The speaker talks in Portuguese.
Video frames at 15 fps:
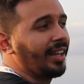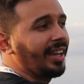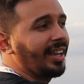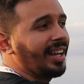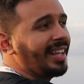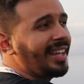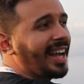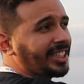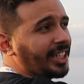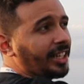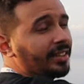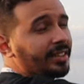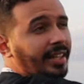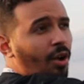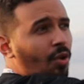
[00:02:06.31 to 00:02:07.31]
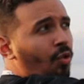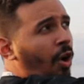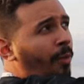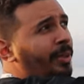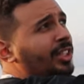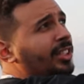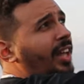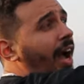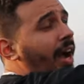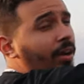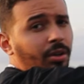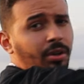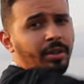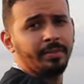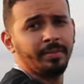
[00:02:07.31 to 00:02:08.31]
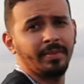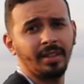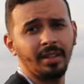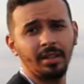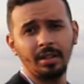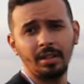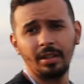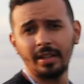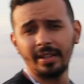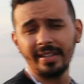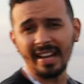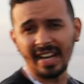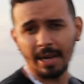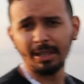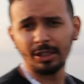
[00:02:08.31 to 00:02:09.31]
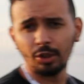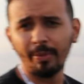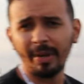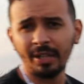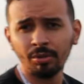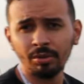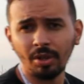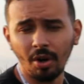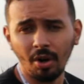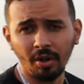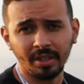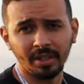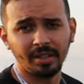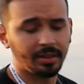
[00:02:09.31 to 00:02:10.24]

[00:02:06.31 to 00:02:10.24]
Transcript: ele acha que tem algum obstáculo e acaba subindo o drone.